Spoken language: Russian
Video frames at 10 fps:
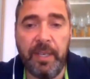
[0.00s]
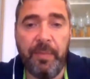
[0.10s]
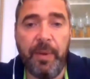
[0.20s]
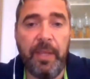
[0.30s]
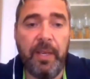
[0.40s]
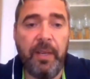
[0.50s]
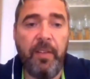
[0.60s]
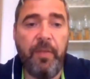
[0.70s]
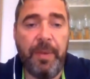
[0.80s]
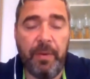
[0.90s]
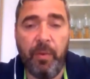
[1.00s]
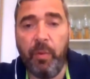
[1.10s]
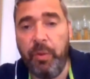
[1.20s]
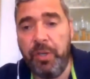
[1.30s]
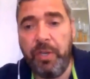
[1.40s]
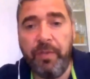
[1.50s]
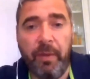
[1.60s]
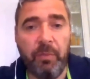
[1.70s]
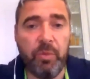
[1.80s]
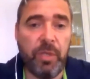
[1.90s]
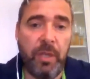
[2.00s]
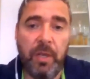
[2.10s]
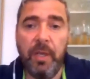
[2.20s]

компаниях, в первую очередь вам нужно